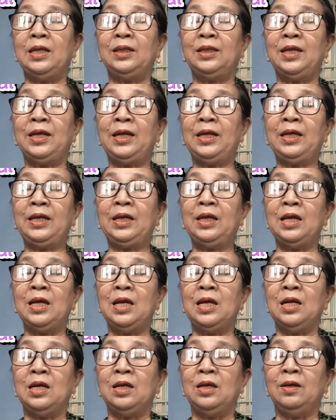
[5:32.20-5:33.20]
thì
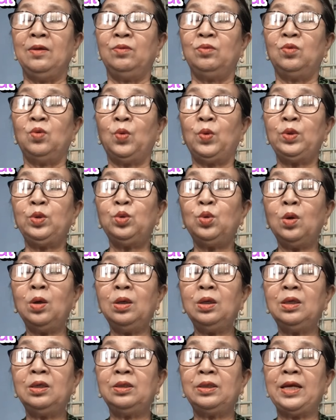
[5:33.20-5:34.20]
tuổi tuất
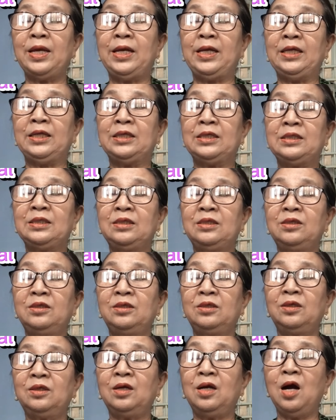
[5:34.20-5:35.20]
thì
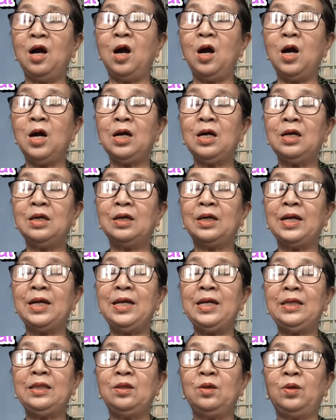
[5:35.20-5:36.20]
có
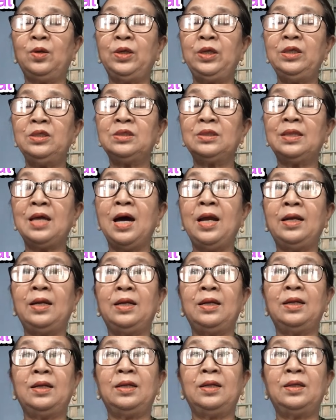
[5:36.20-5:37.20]
cái tuổi
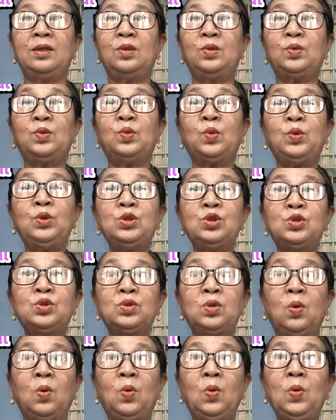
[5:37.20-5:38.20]
thìn tuổi
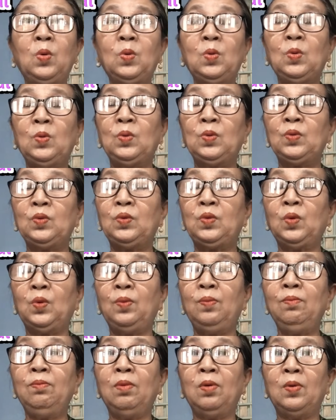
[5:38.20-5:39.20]
sửu
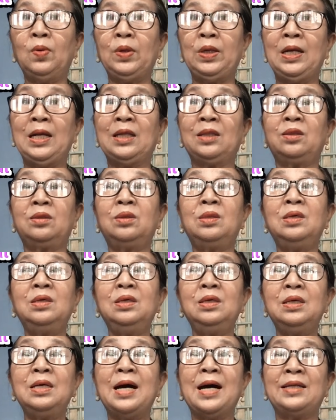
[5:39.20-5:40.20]
tuổi mùi là
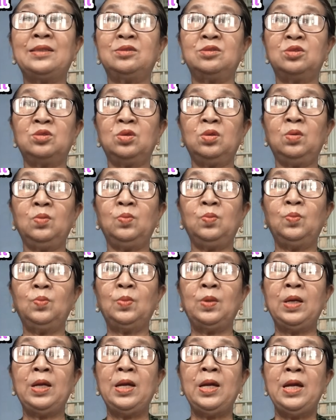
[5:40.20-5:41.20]
tứ hành xung
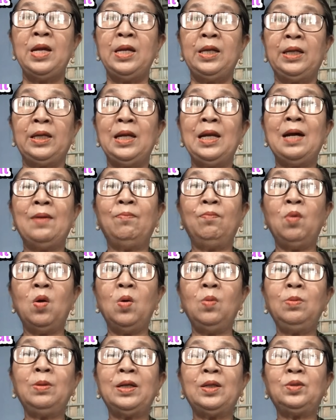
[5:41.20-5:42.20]
nghĩa là
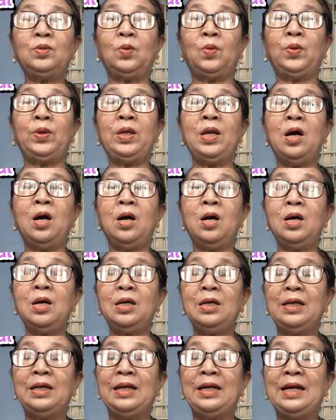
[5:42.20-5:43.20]
bốn cái tuổi đó
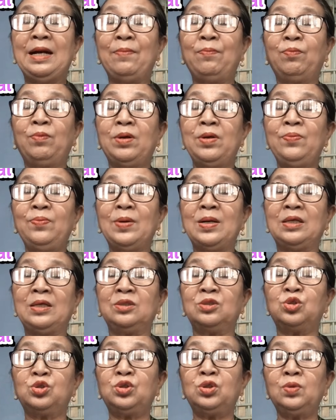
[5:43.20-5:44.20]
gặp cái
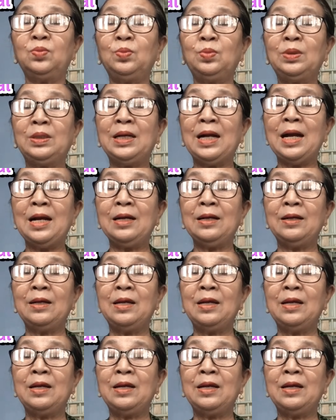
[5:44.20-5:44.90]
phần xung khắc